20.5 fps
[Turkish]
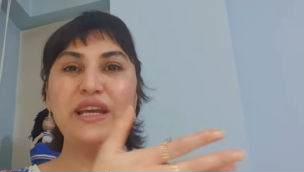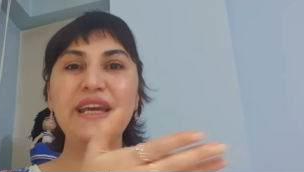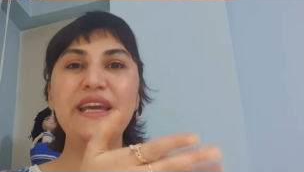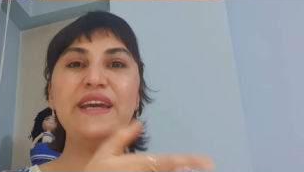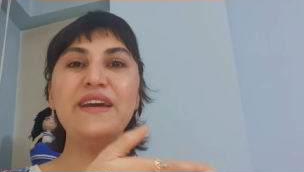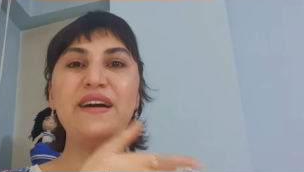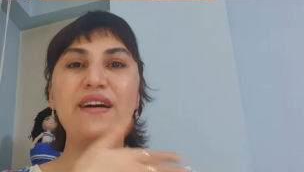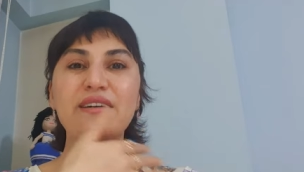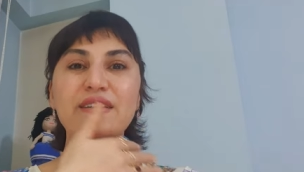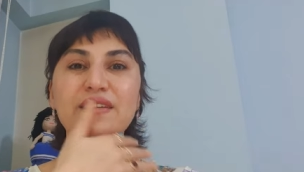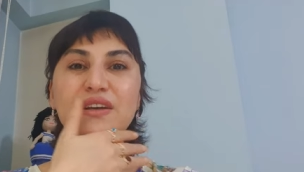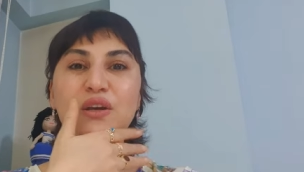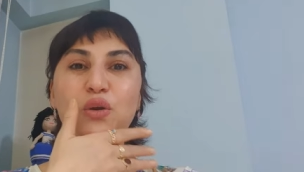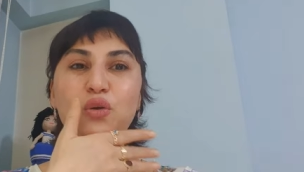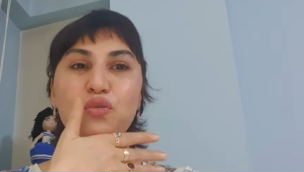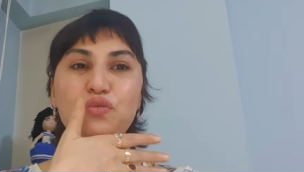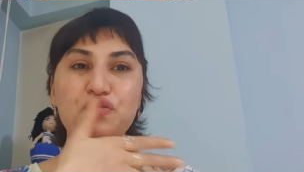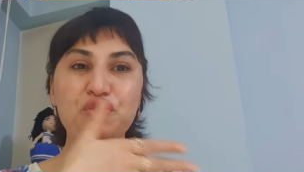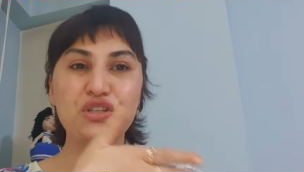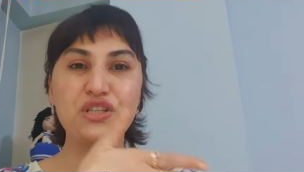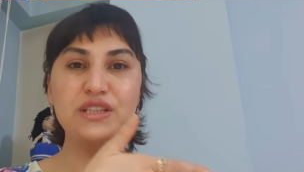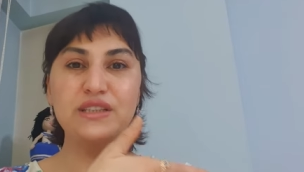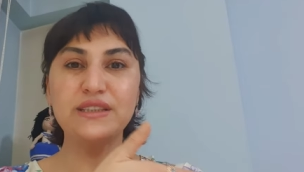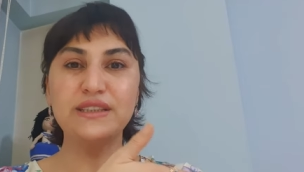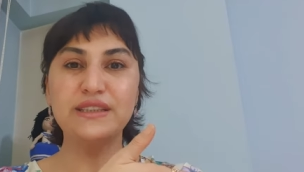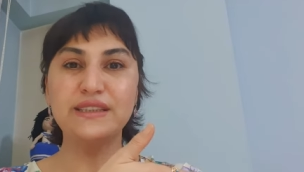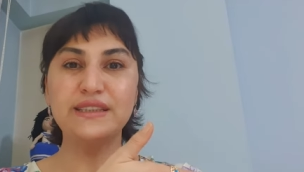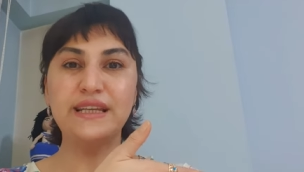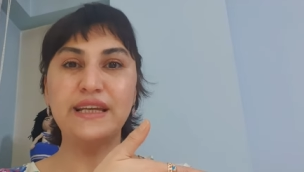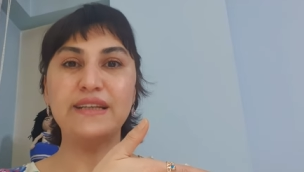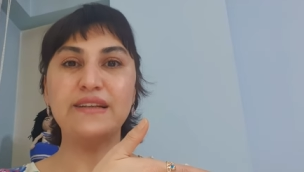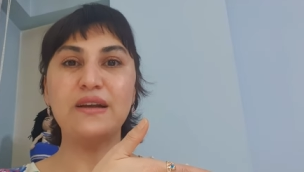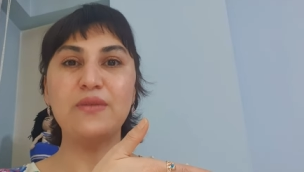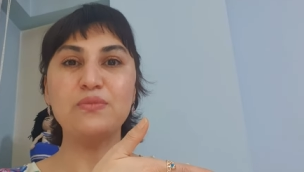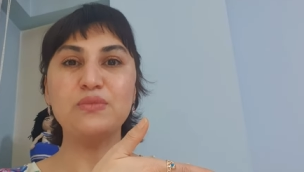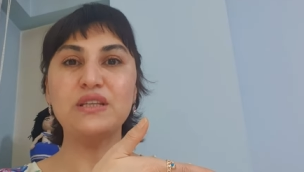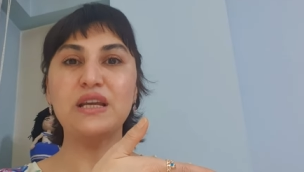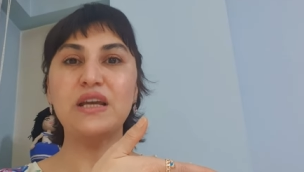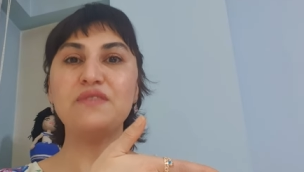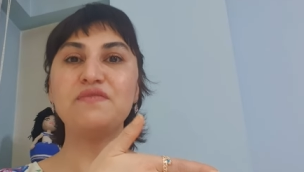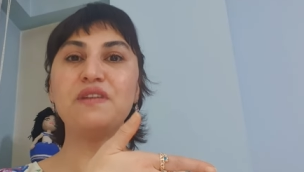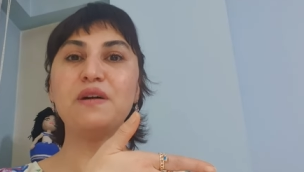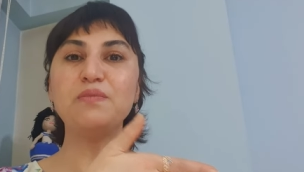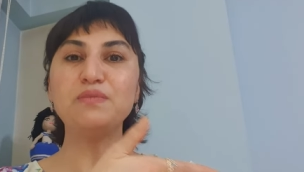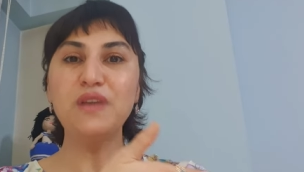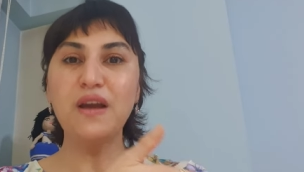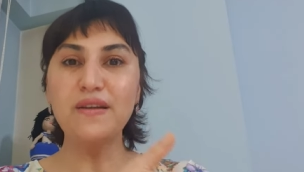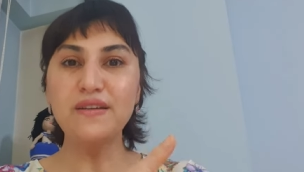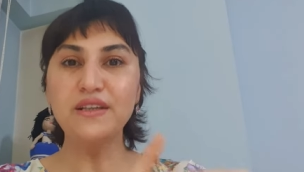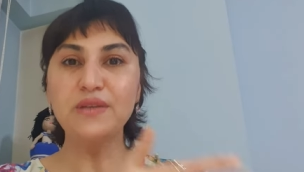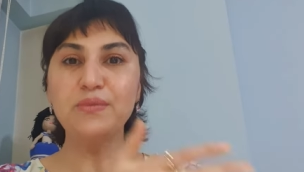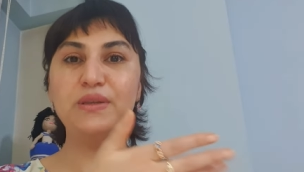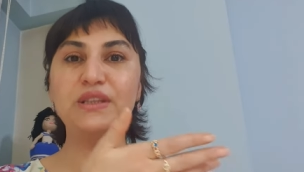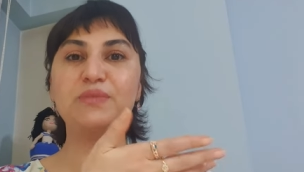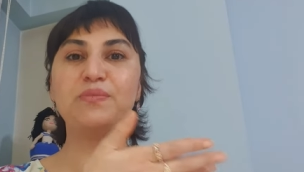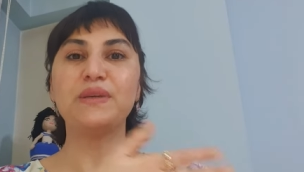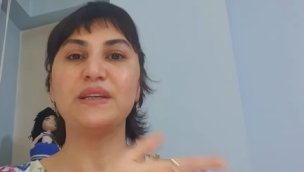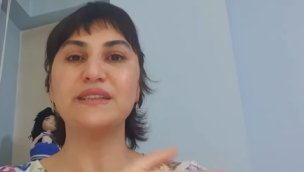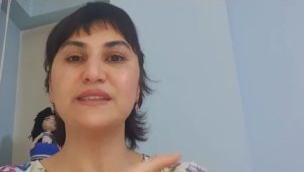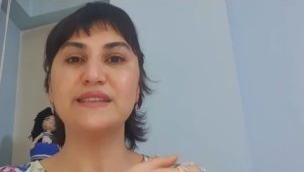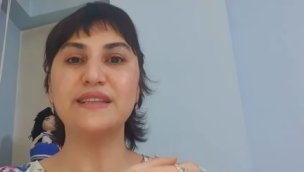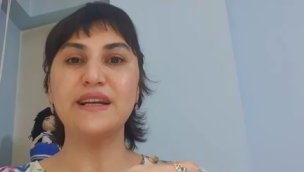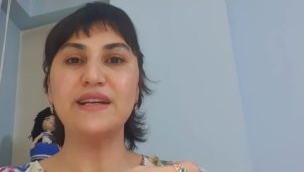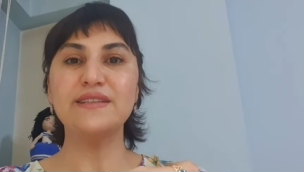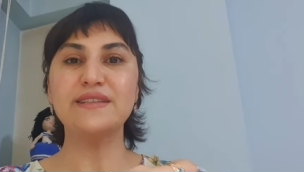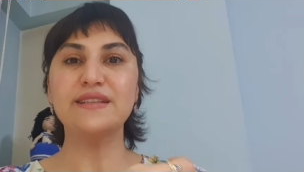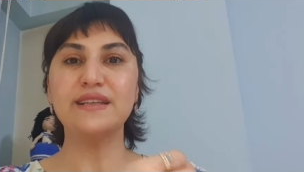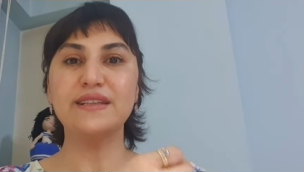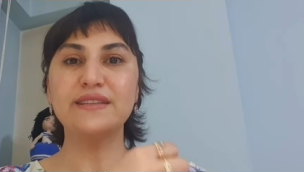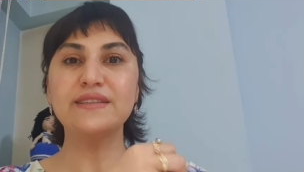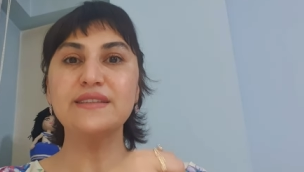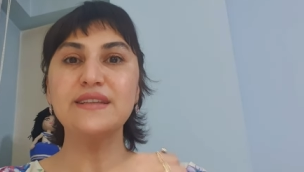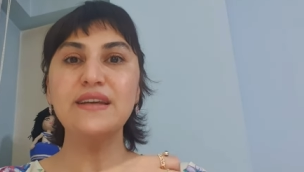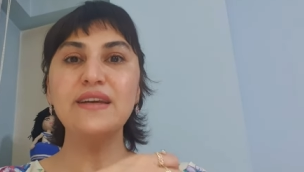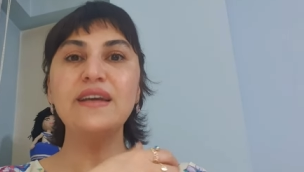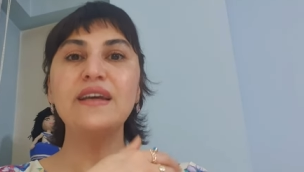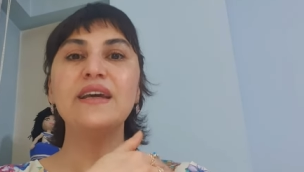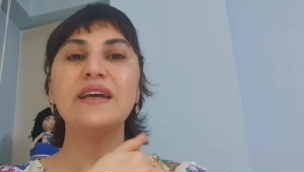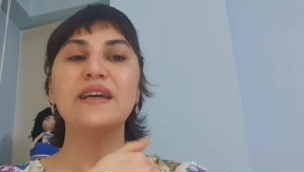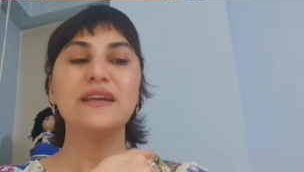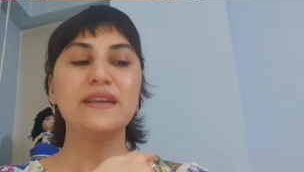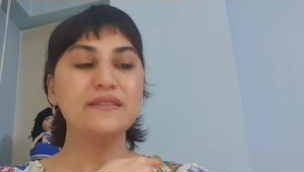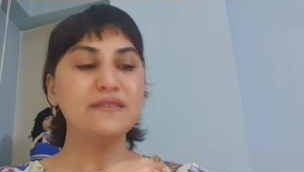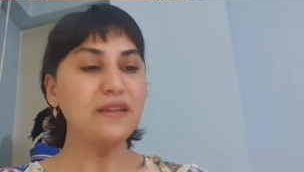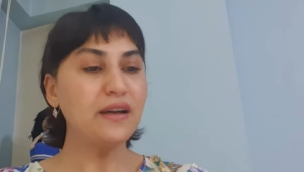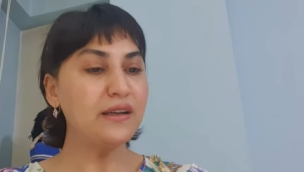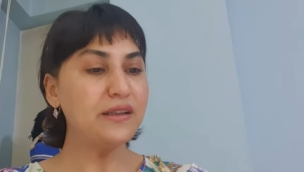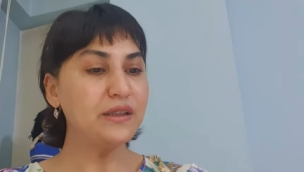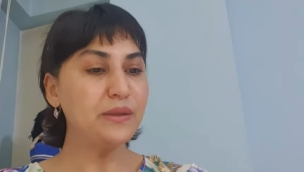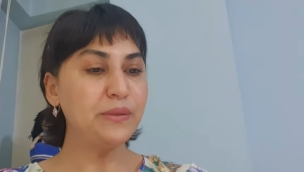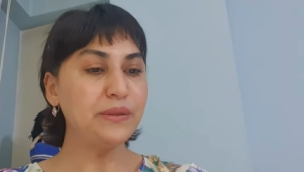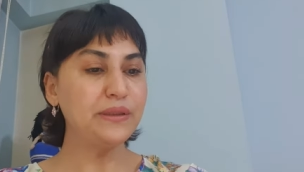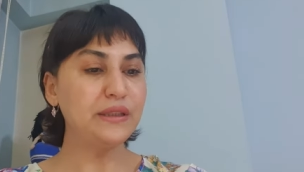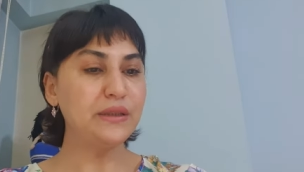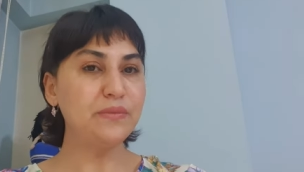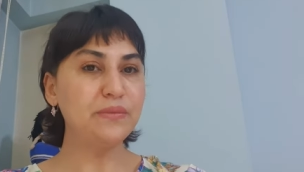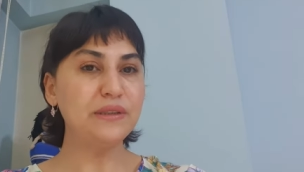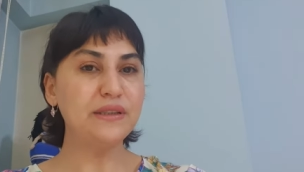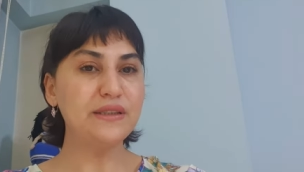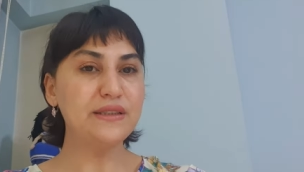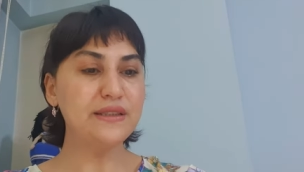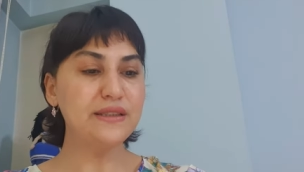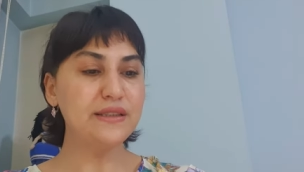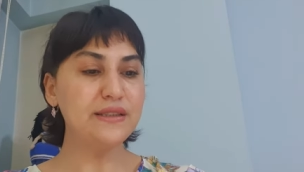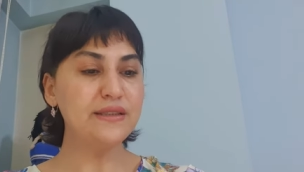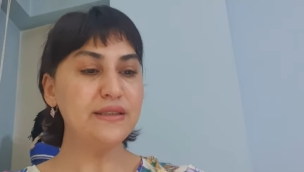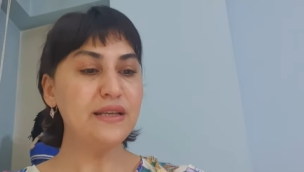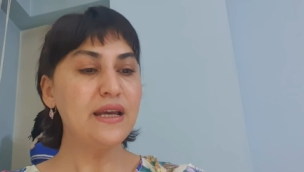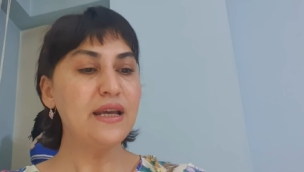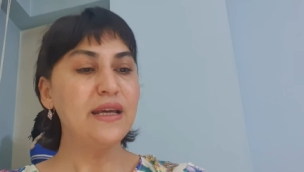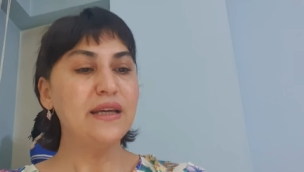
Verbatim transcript: E Akkay Official Instagram sayfam takip etmek isterseniz de takip edebilirsiniz.